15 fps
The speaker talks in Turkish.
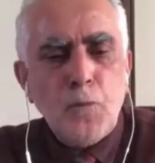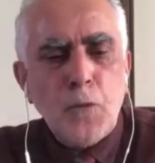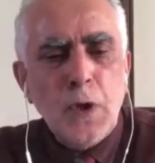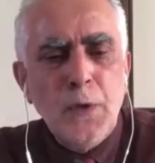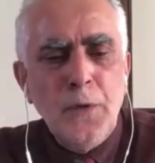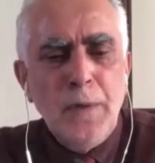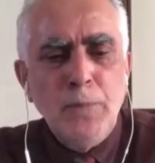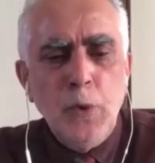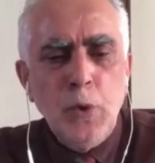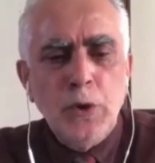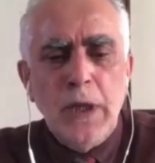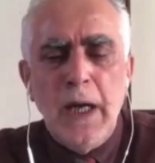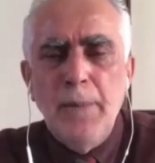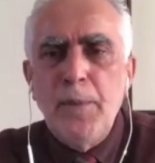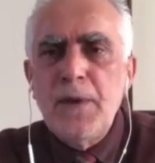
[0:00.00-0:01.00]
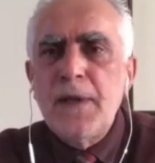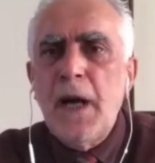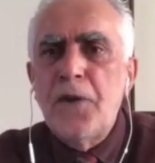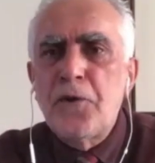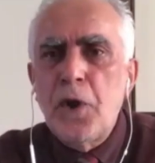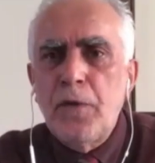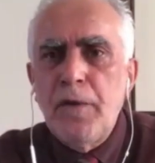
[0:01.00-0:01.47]
Ve burada biz
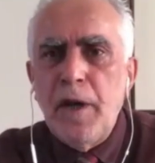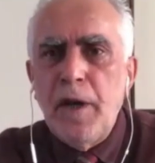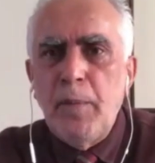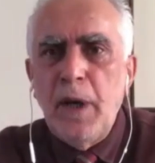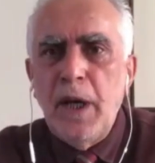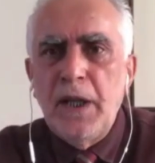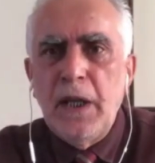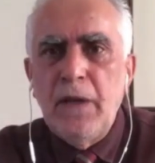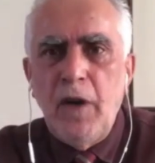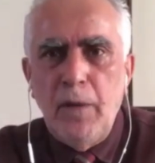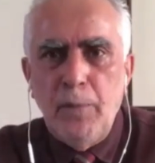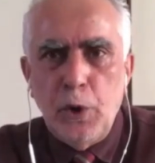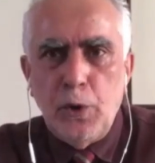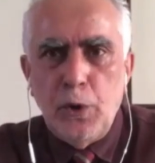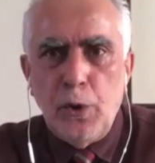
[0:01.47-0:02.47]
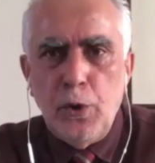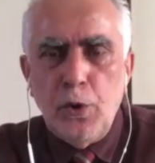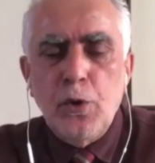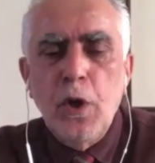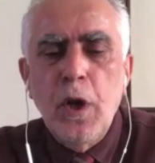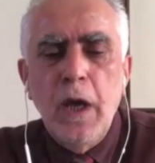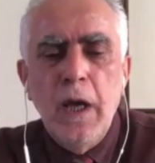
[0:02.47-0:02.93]
açık vermeye devam
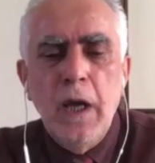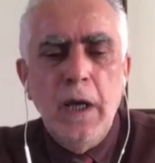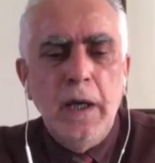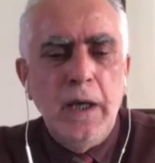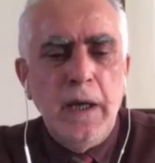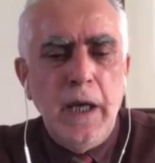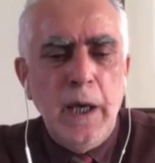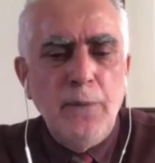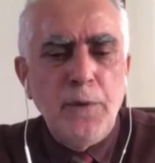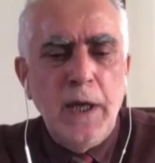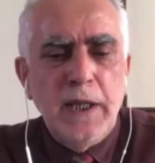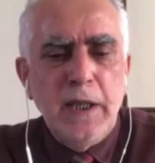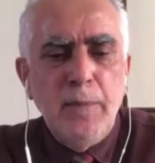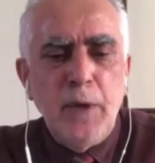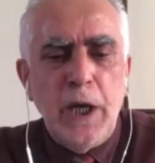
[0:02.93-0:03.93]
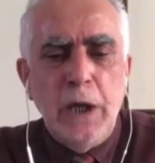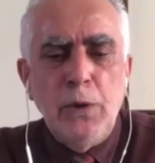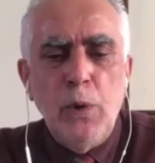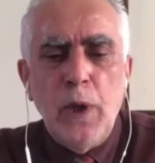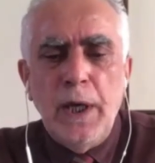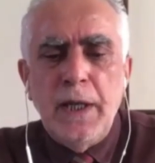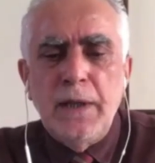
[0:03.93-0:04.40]
ediyoruz ee, efendim
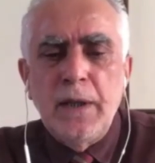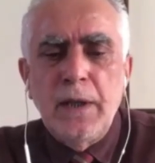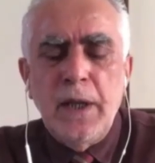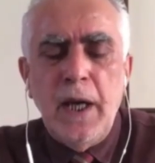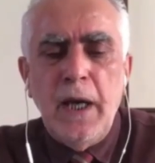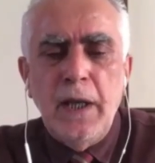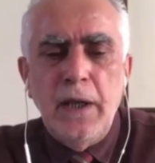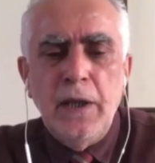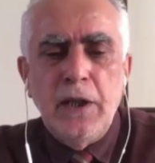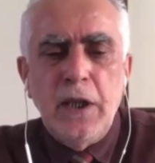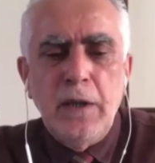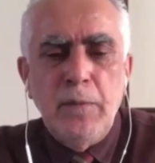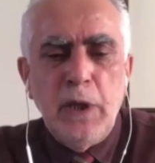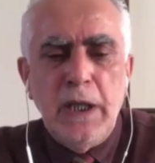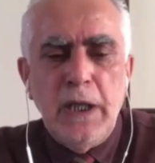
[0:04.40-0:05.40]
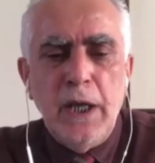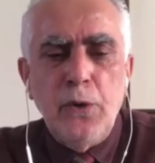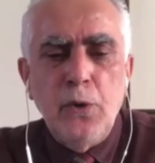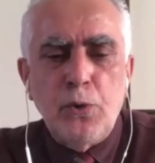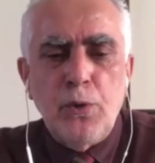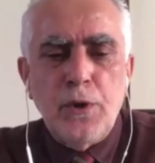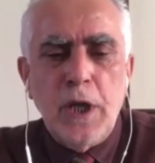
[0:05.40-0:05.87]
Eylül ayında da 2 milyar
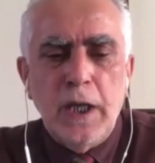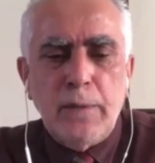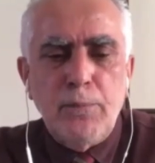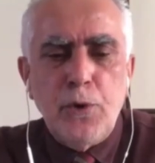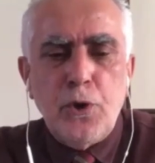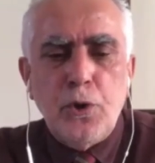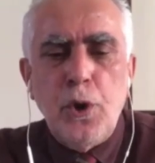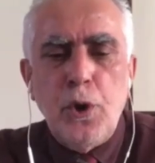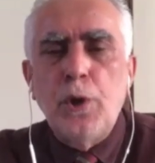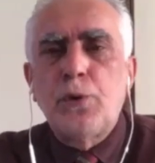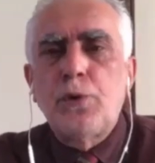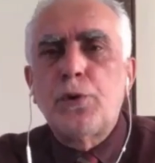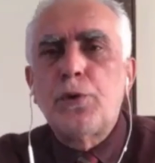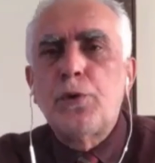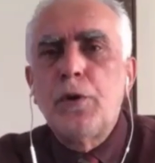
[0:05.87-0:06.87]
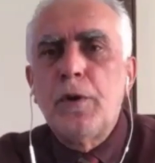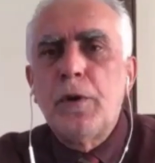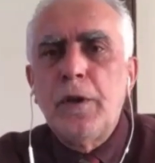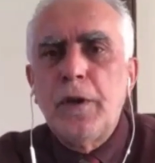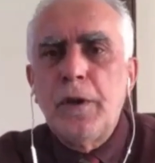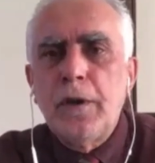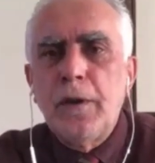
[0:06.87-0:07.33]
364 e,
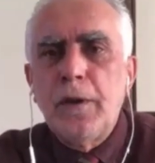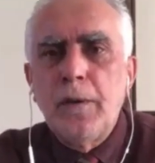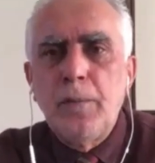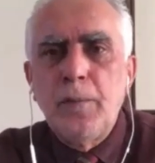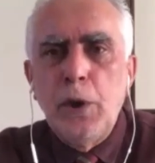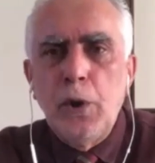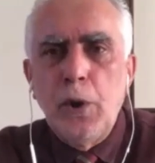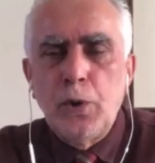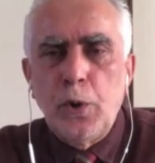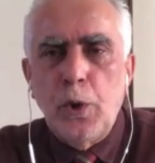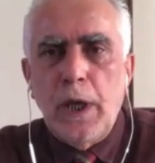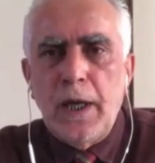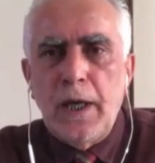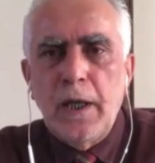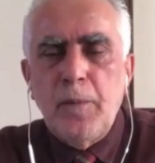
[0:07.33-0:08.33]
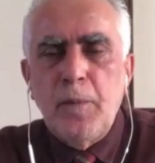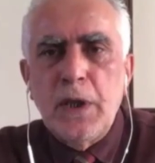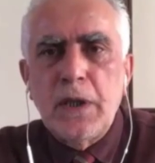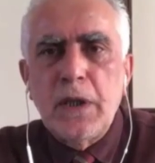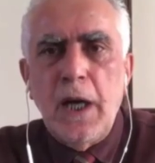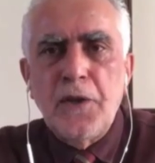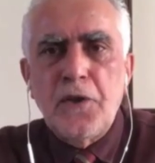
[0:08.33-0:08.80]
milyon dolarlık
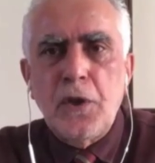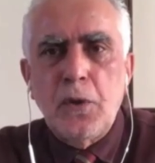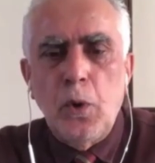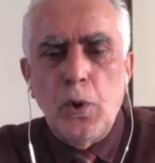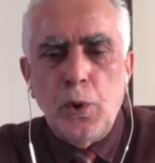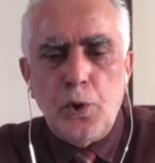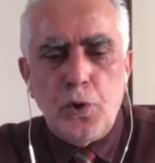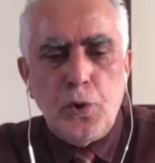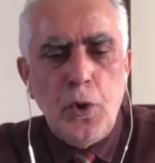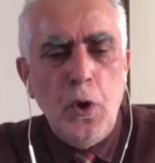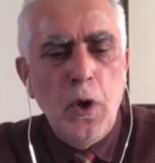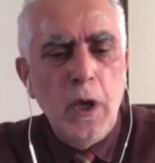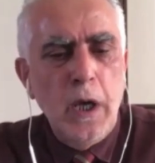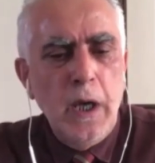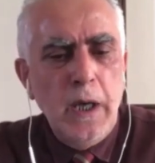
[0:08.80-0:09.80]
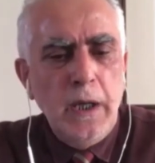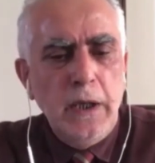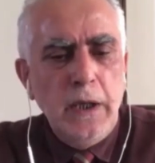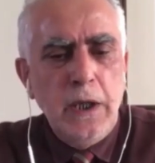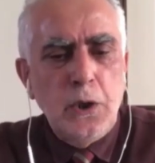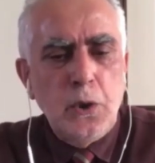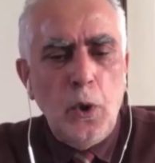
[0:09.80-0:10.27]
bir açık oluştu.
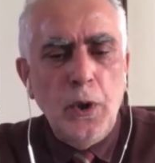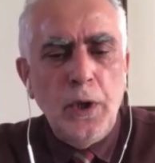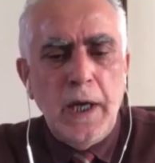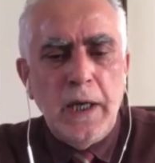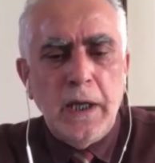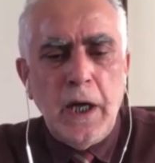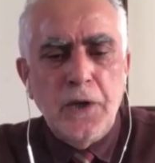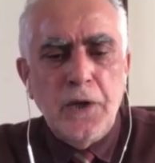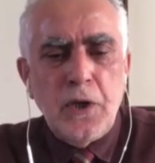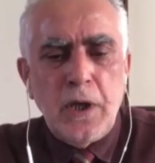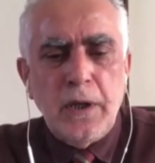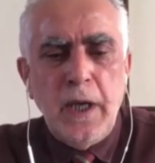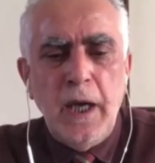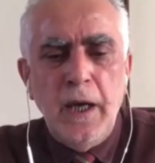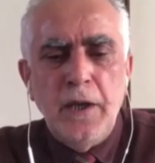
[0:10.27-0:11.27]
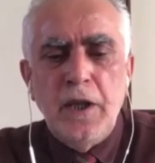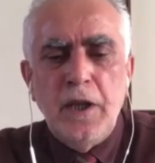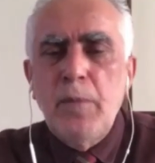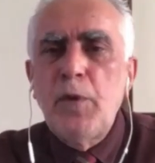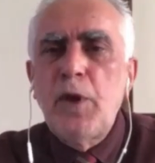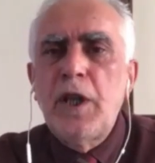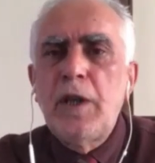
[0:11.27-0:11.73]
İlk 10 aylık açıkta
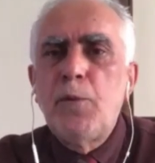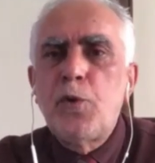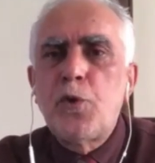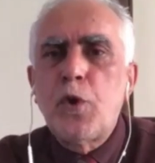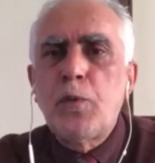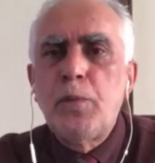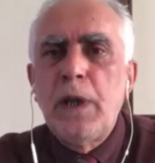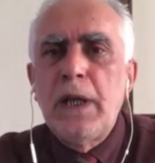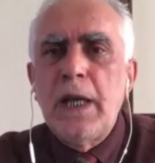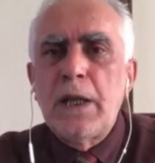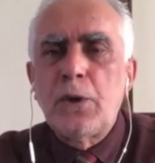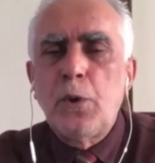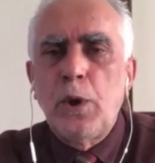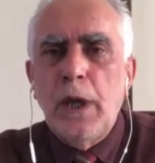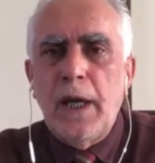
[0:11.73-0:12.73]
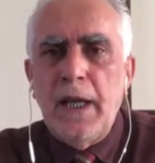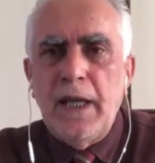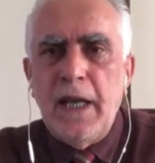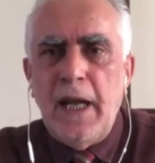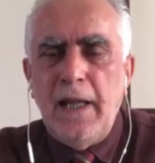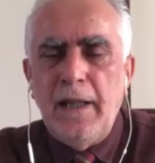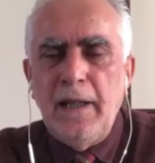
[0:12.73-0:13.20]
27,5 milyar dolara
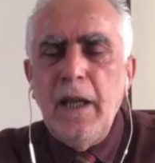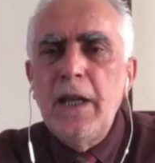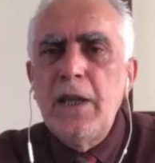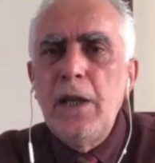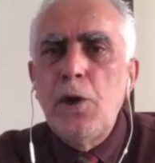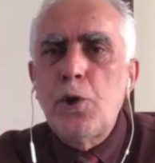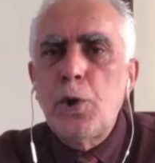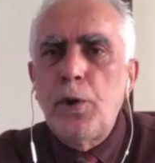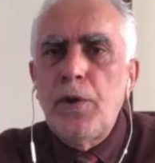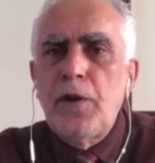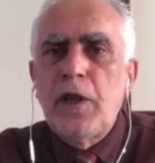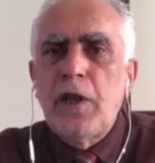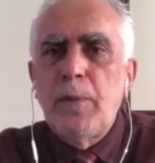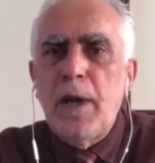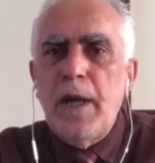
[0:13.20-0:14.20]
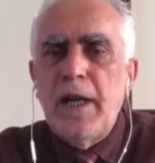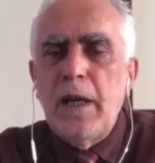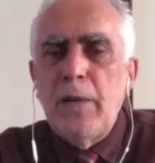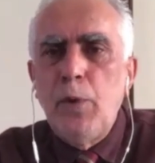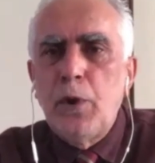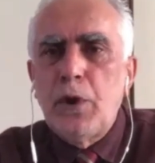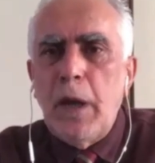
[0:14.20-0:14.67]
geldi. Yıl sonu itibariyle
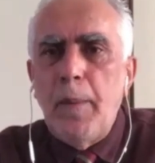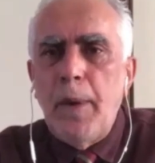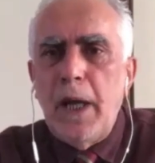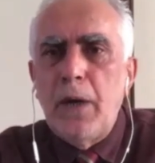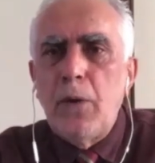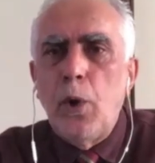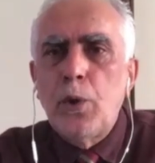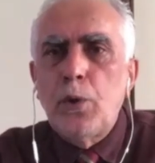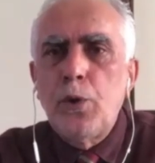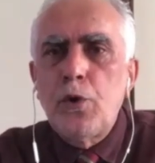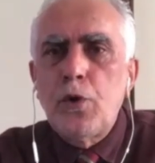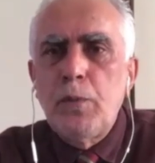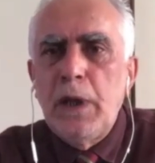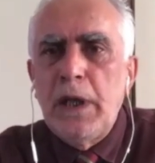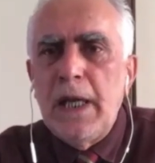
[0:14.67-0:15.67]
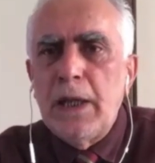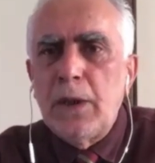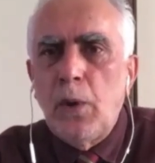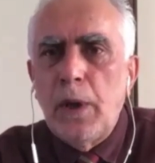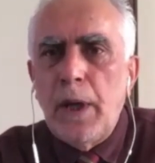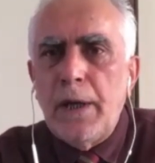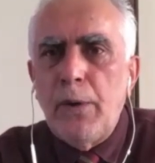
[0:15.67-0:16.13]
muhtemelen 30 milyar
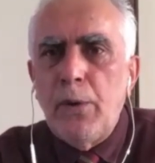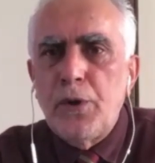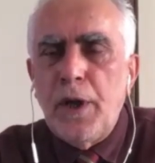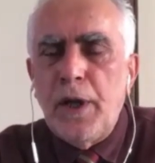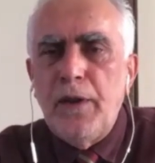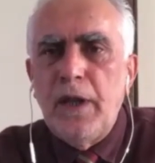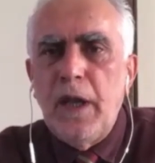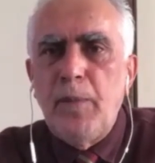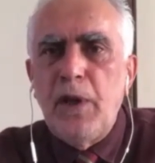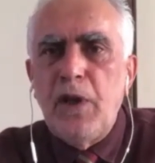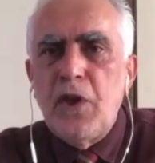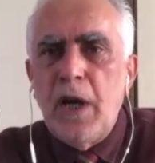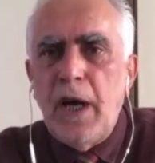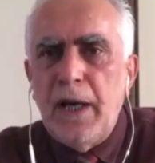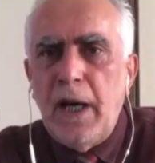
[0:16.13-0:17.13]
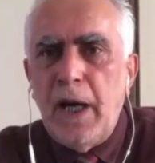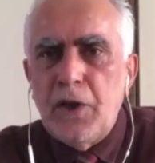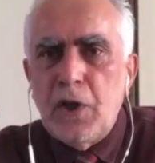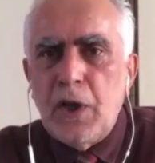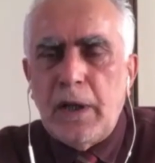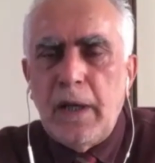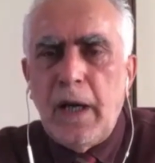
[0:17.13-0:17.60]
doların üzerinde bir cari
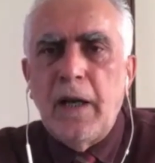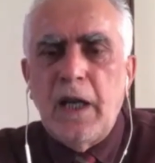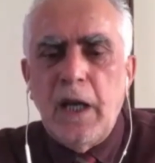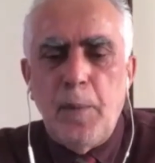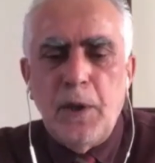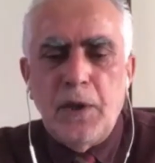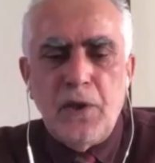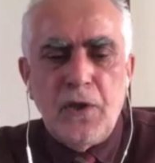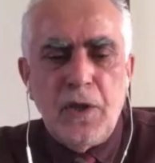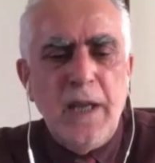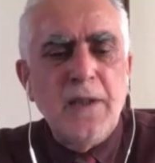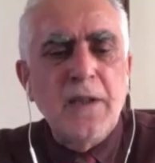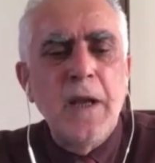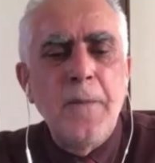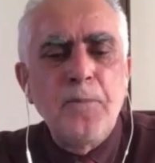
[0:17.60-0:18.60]
açıkla kapatacağız.